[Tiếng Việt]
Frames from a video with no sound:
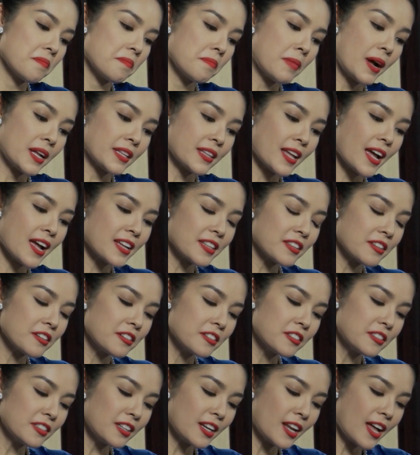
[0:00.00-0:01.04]
thì Phụng
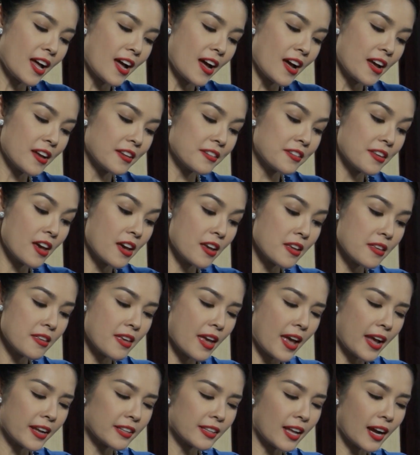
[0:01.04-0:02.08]
Kiều lại chuẩn
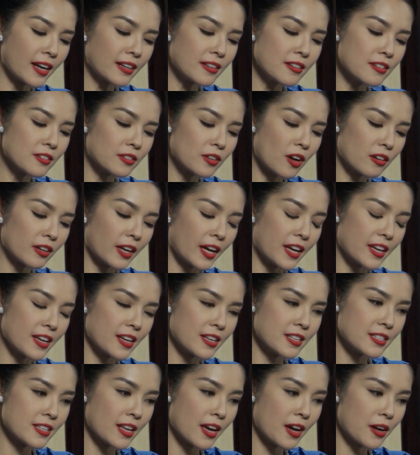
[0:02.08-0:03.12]
bị một kế hoạch khác
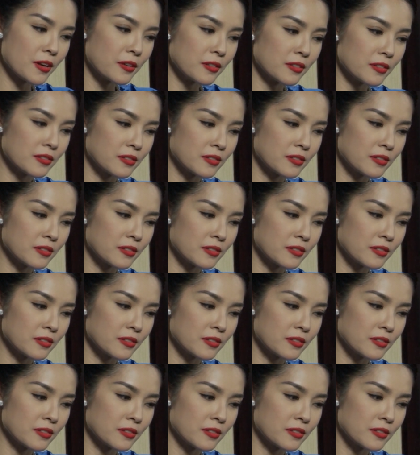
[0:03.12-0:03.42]
thâm độc